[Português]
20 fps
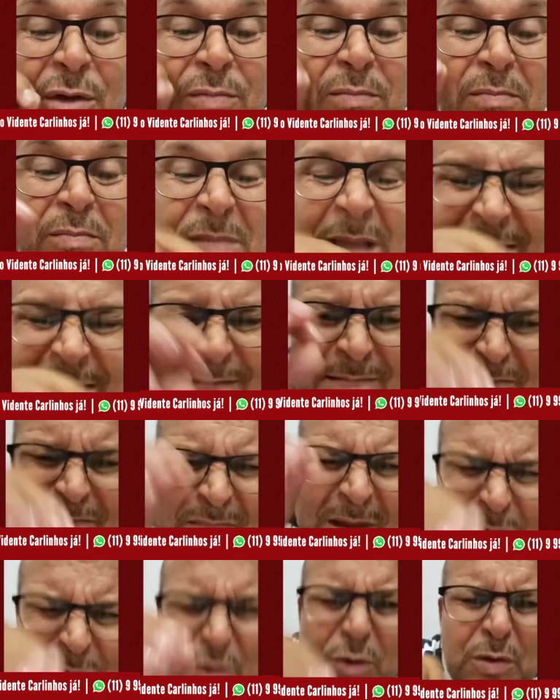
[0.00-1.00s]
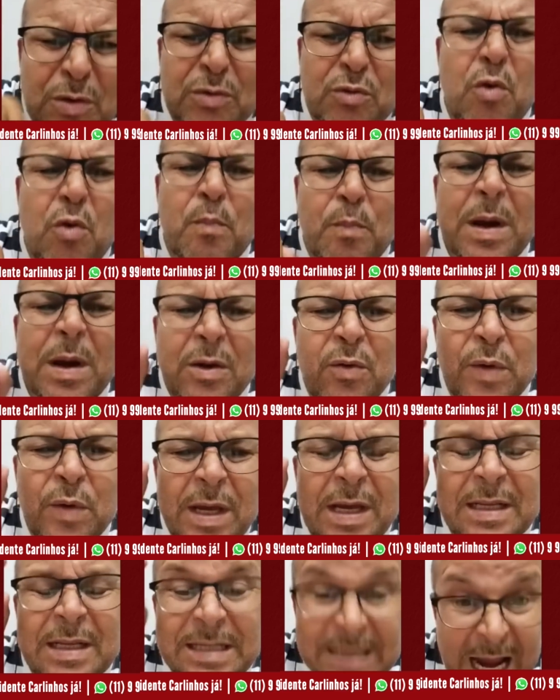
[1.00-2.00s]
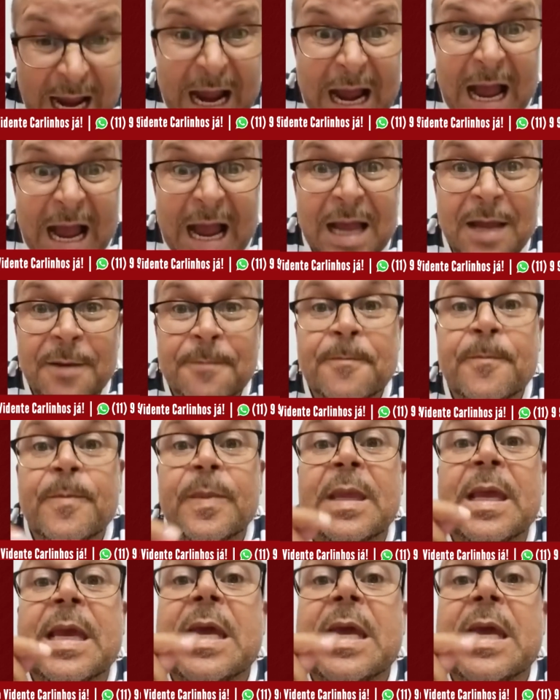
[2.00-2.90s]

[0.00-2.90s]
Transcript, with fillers: estão tá, culpando ele, tá?